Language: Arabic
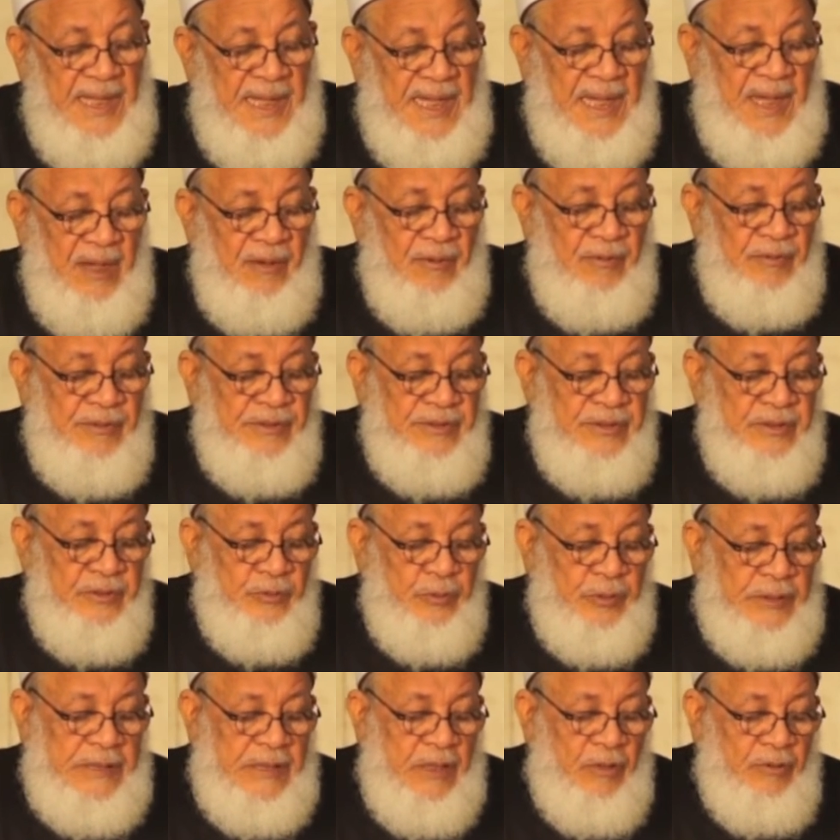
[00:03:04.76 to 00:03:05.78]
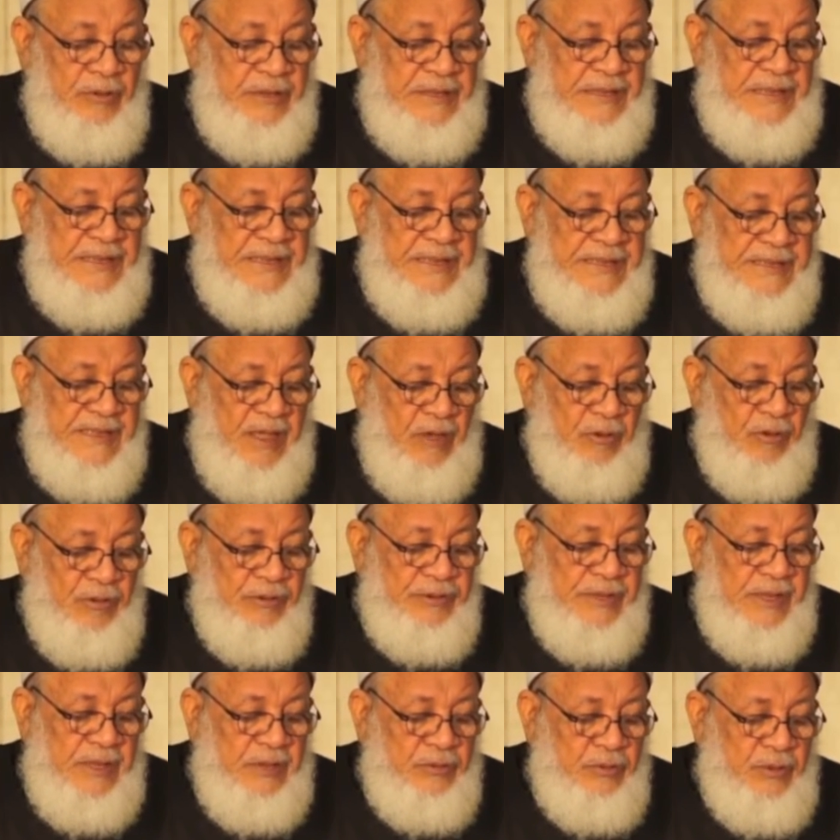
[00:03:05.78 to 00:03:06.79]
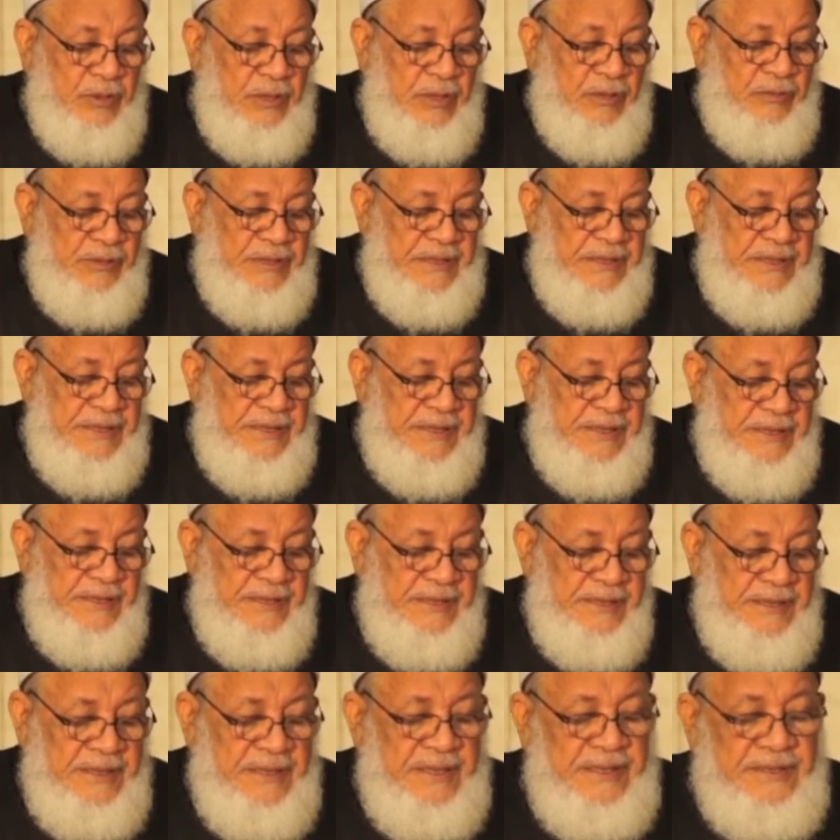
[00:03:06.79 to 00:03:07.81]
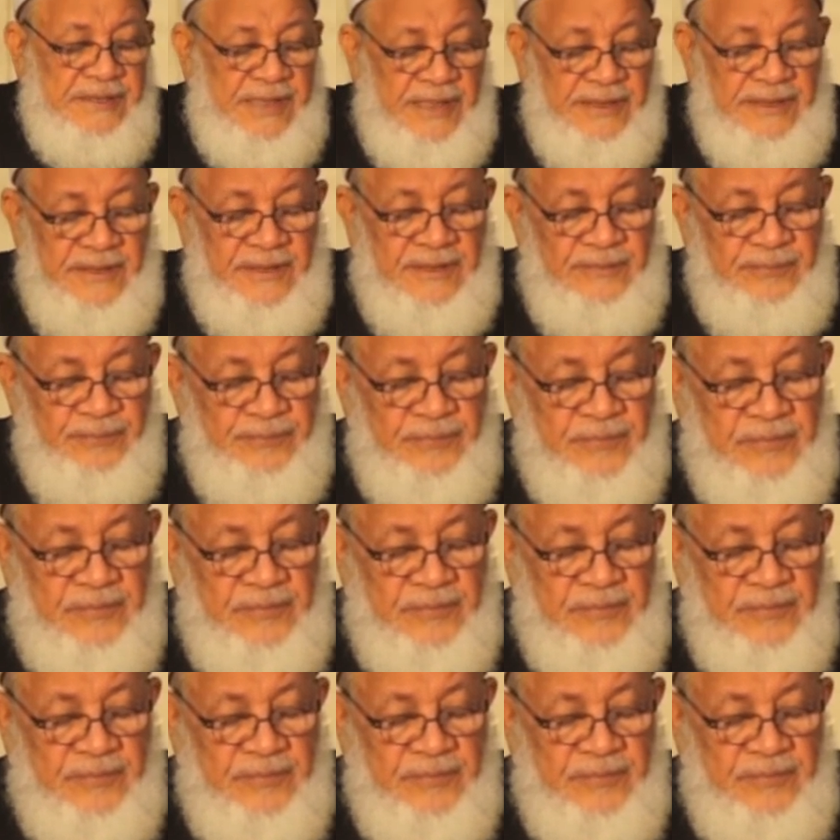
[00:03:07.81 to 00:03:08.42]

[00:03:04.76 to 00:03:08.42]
او يدخله الايه اذا قتل يدخله الايه الجنه